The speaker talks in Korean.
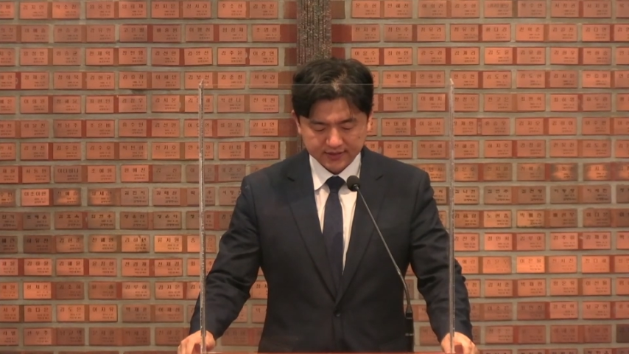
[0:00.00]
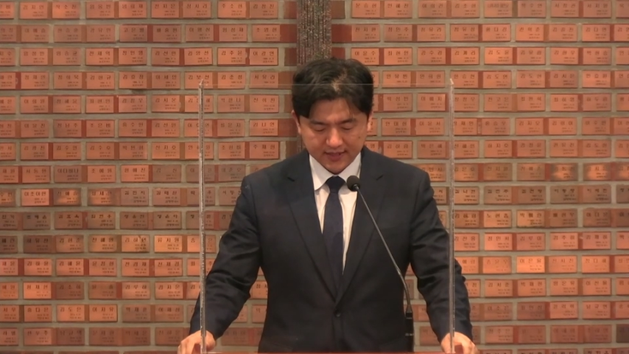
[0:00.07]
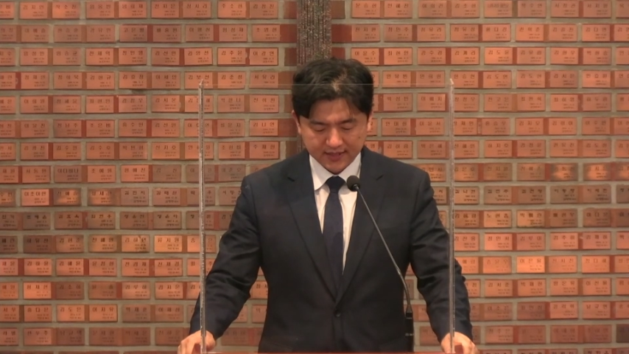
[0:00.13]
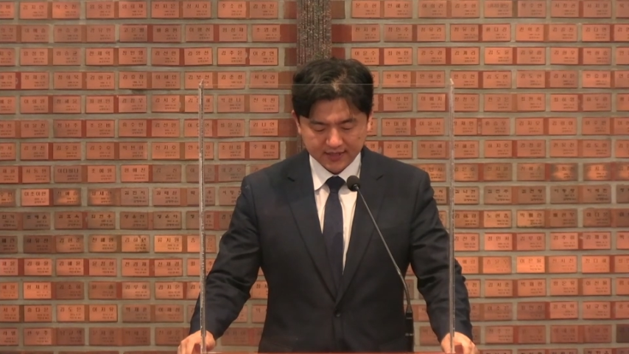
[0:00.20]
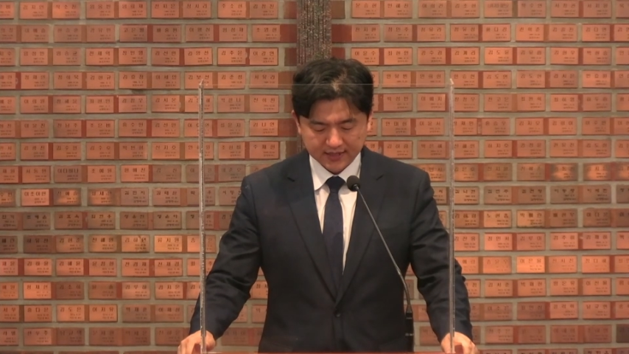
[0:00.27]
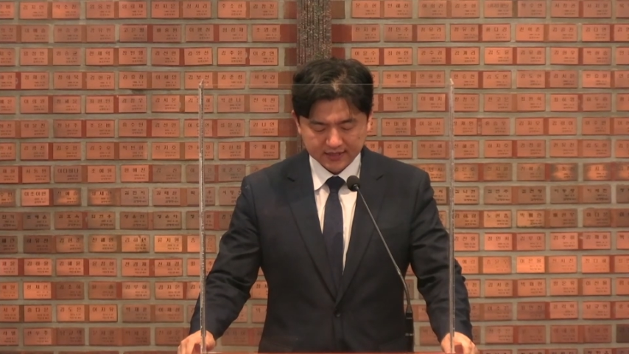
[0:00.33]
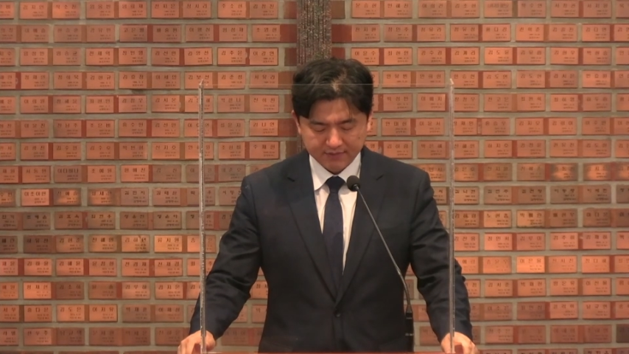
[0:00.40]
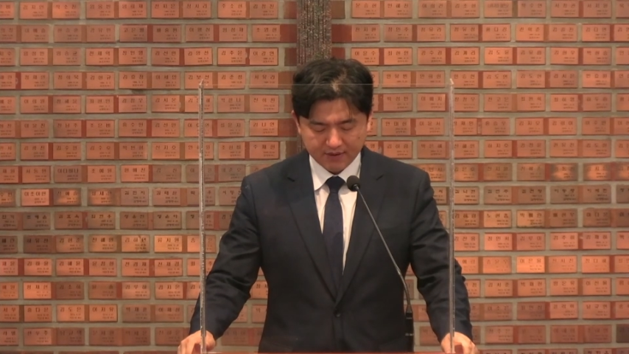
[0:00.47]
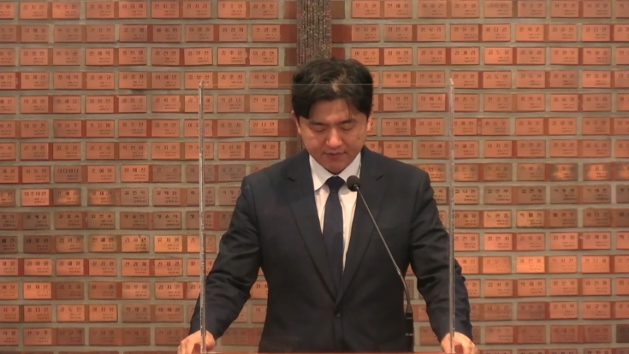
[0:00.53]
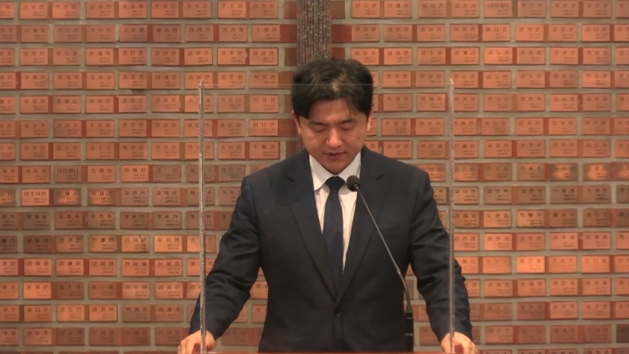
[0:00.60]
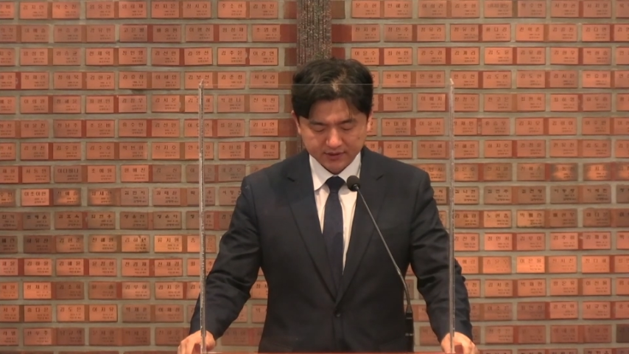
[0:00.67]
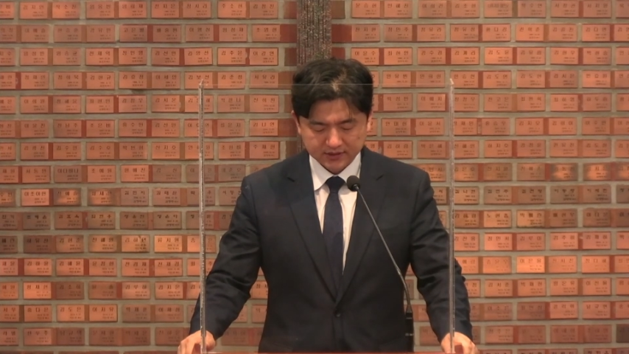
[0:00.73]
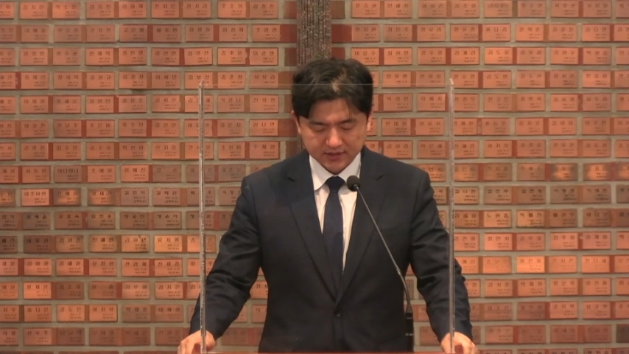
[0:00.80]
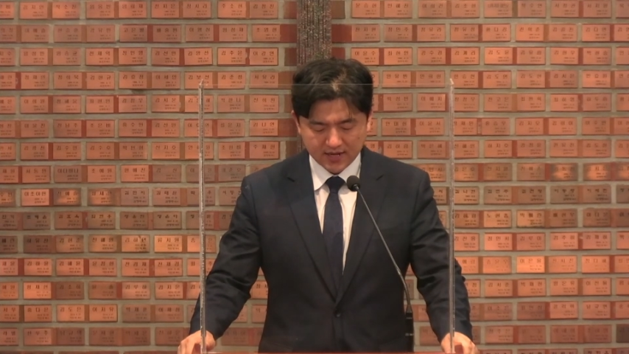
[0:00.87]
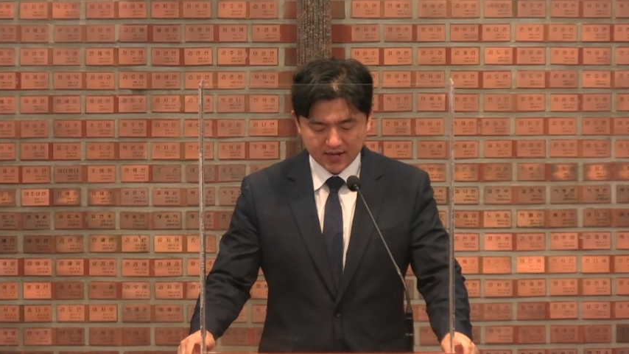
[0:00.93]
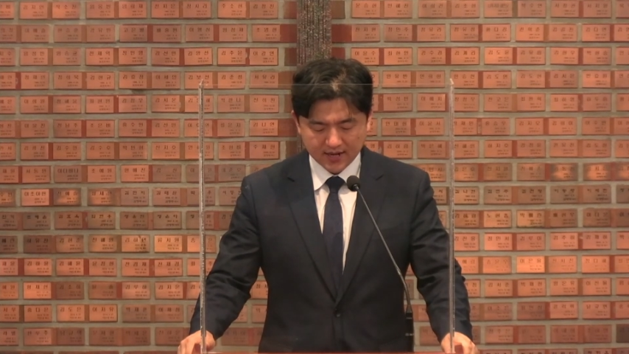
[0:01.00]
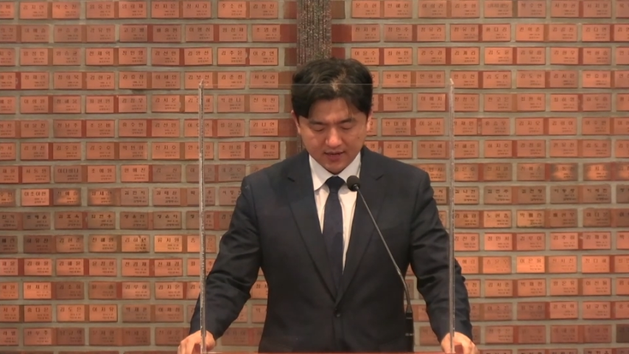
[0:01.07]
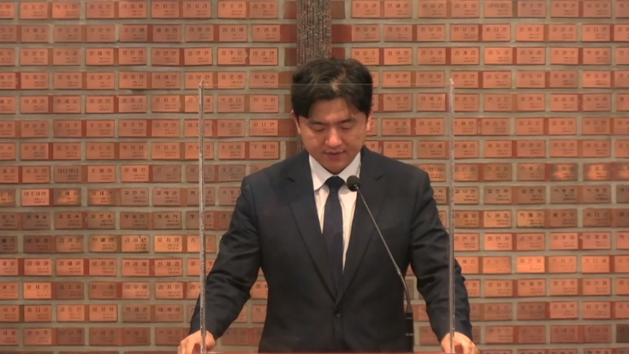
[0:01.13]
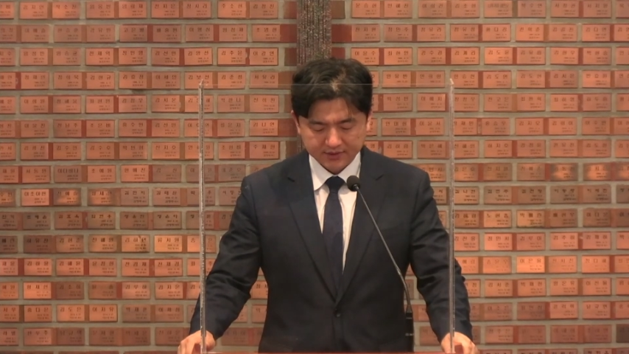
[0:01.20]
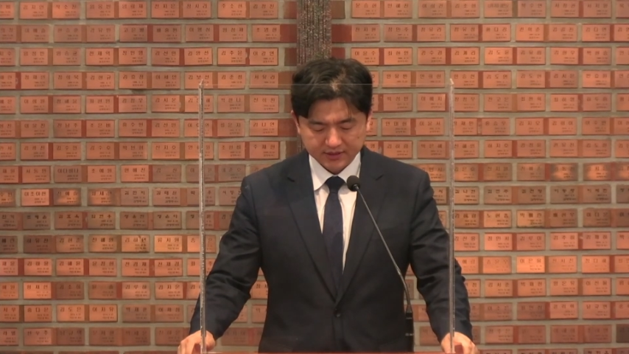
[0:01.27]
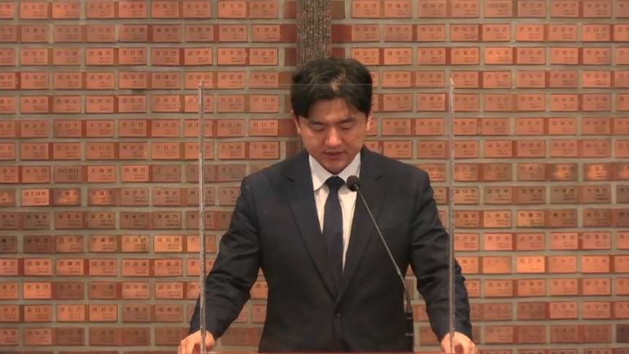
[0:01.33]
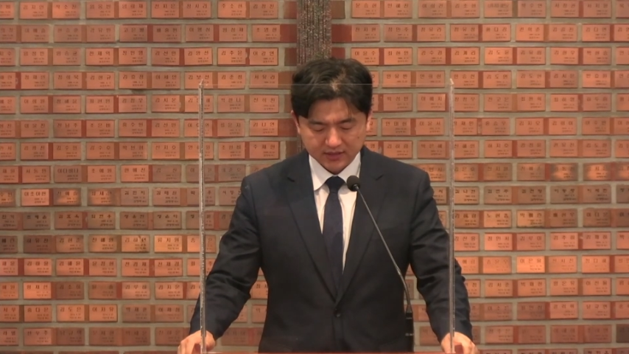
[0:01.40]
하나님 아버지를 내가
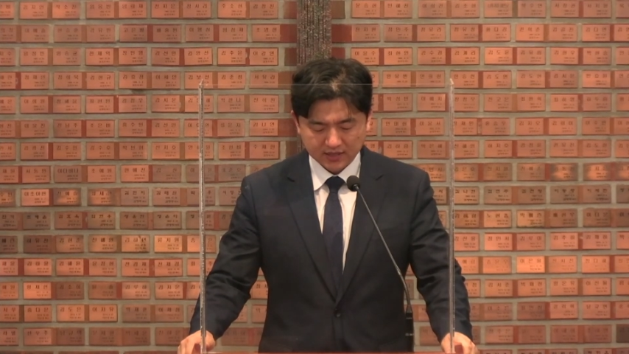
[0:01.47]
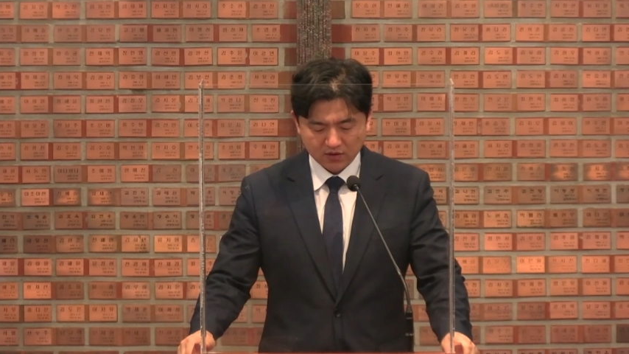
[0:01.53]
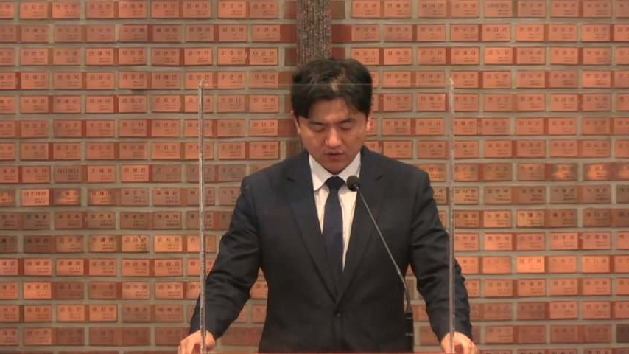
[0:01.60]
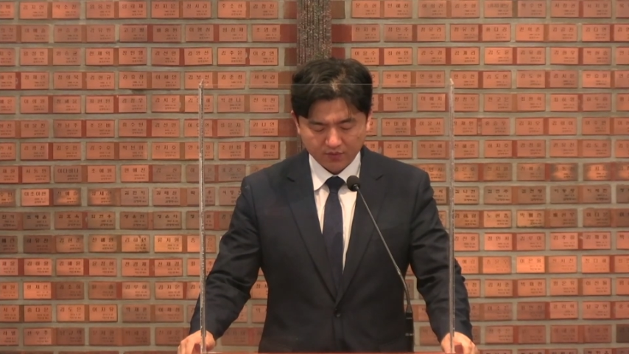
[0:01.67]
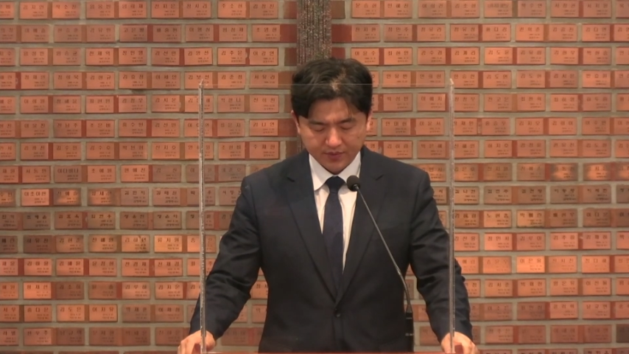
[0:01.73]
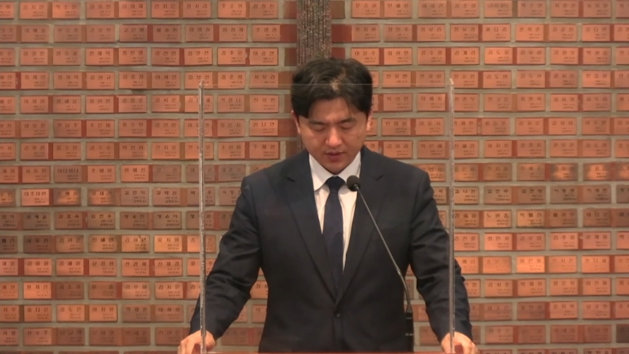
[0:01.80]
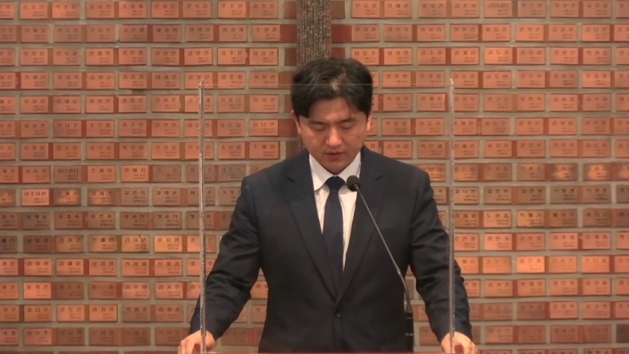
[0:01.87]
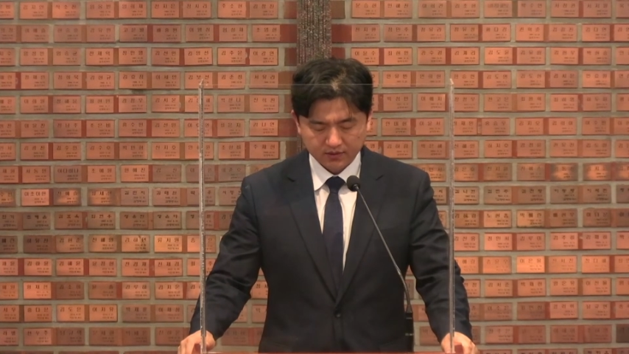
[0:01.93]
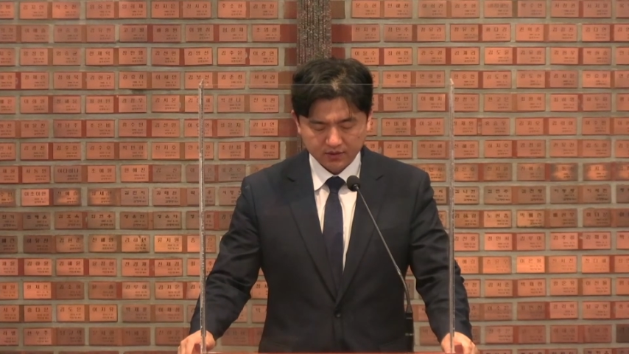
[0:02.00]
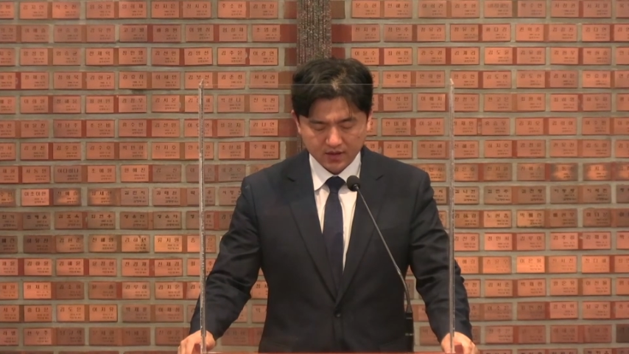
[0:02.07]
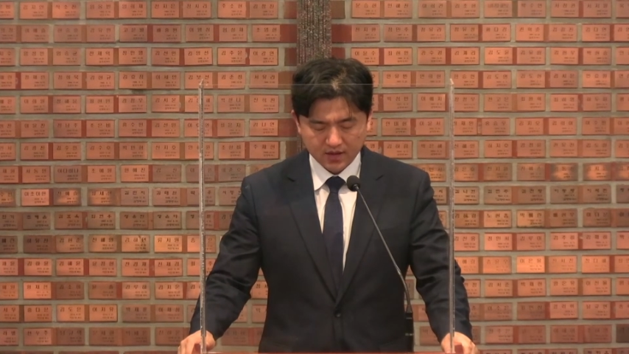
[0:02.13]
믿사오며